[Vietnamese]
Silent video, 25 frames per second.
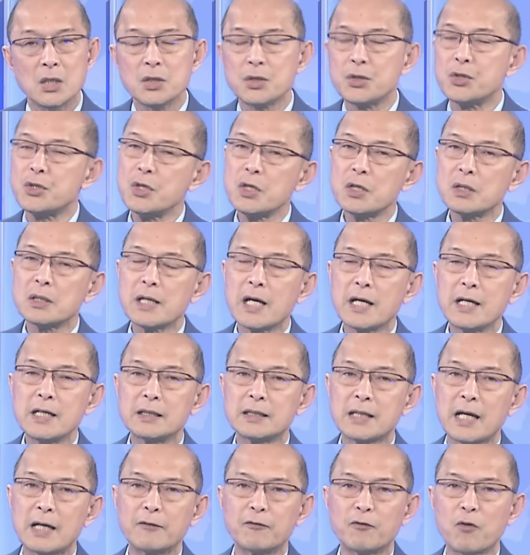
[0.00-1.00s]
Trước đây
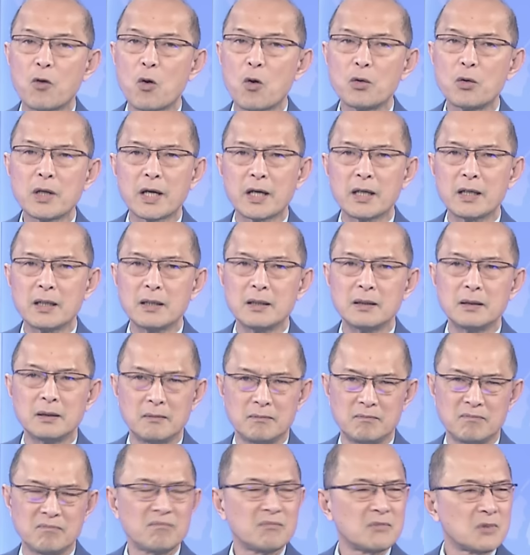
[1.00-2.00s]
thành phố này
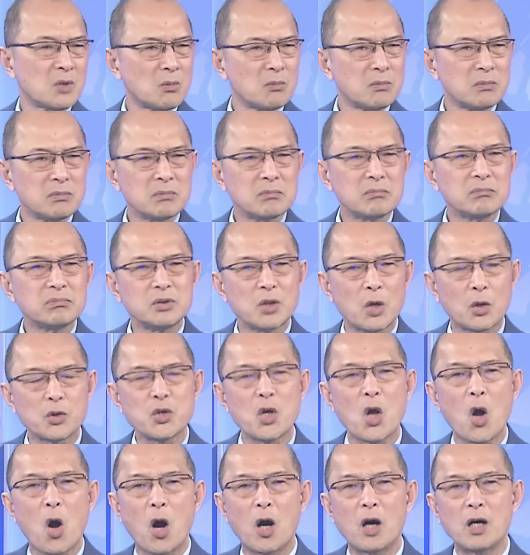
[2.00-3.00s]
nhỏ
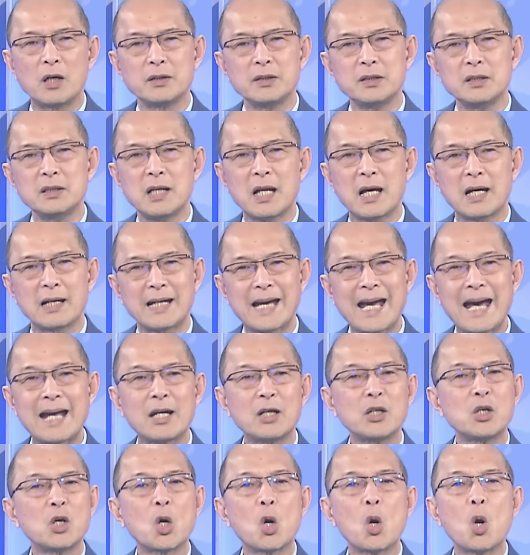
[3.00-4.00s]
nhỏ như là
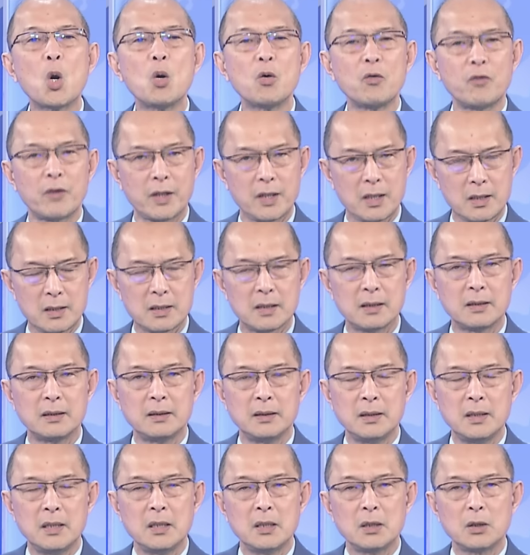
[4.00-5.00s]
Garden Grove vậy đó.
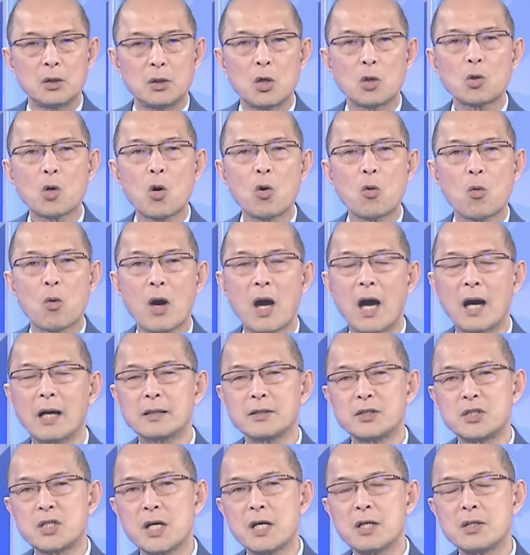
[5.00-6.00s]
Nó có
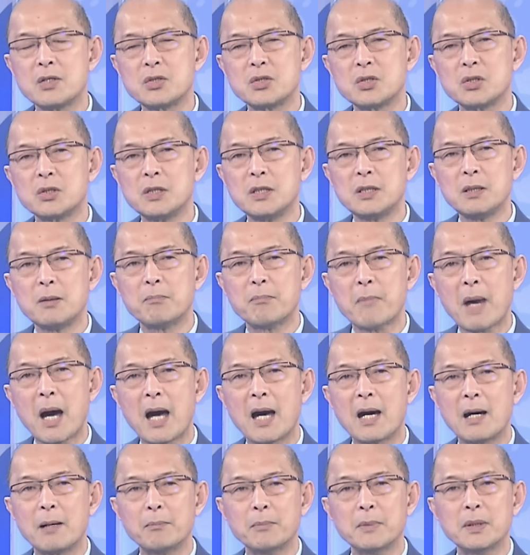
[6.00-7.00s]
khoảng trên dưới
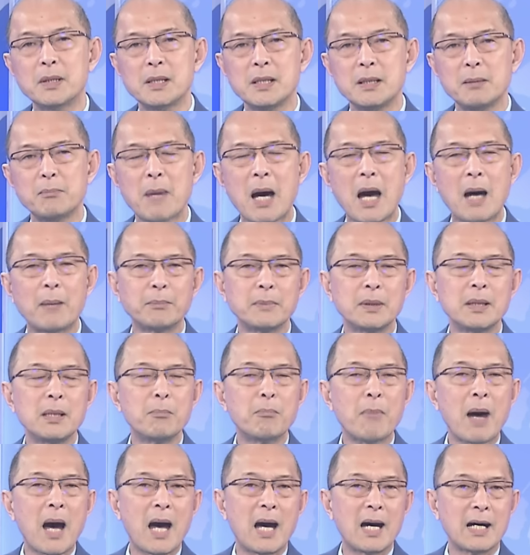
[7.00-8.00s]

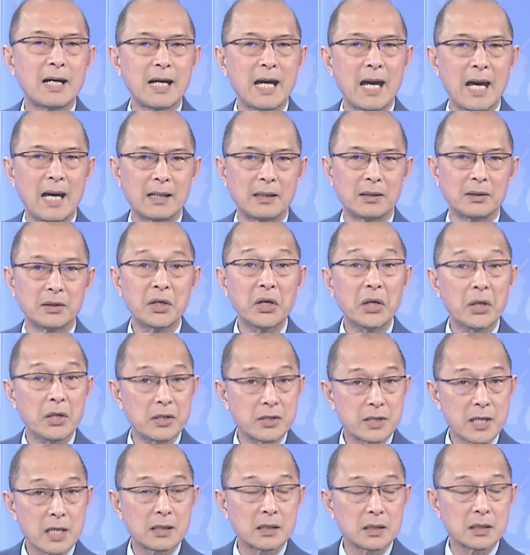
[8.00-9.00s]
33.000 người
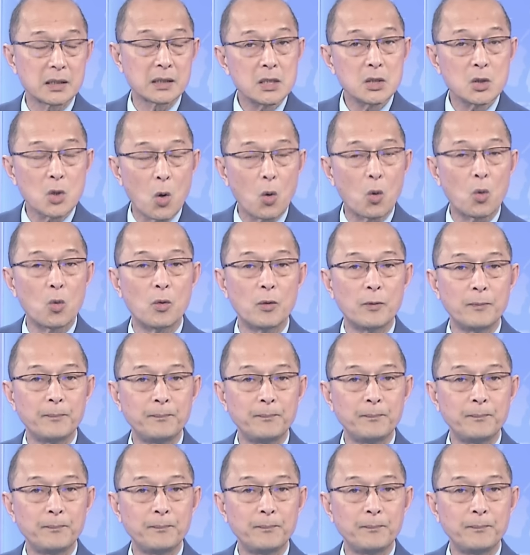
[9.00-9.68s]
dân cư ngụ